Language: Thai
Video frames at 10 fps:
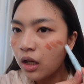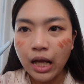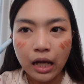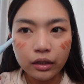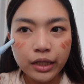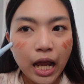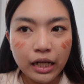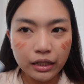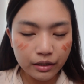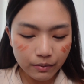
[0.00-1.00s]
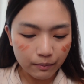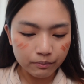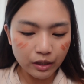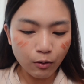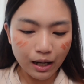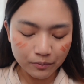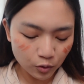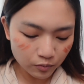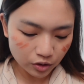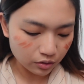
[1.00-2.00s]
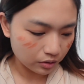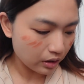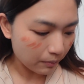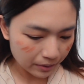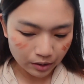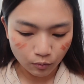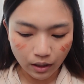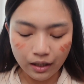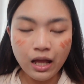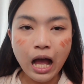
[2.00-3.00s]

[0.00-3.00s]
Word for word: อยากได้อะไรที่แบบมีความชุ่มชื้นกับผิวอะ